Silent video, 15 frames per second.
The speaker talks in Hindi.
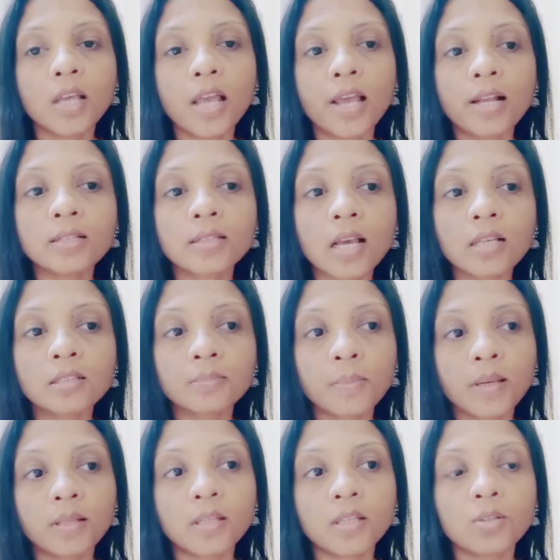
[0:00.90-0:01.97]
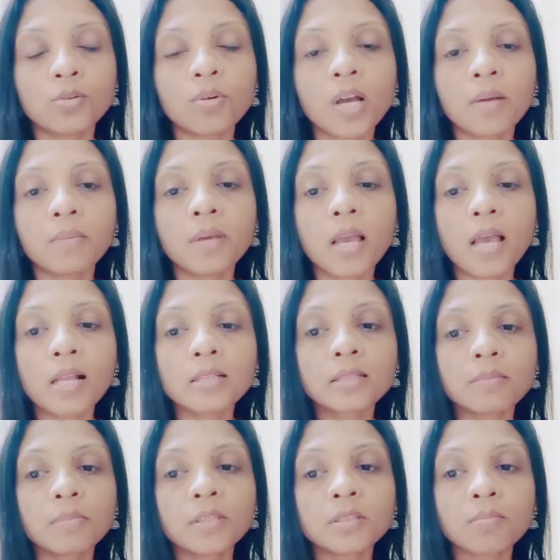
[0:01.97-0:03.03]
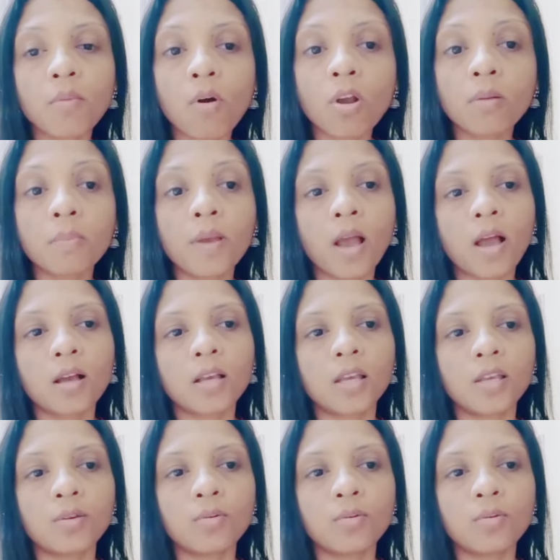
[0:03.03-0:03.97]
एल साइज़ पहनती थी अभी एल से मैं स्मॉल पे आ गई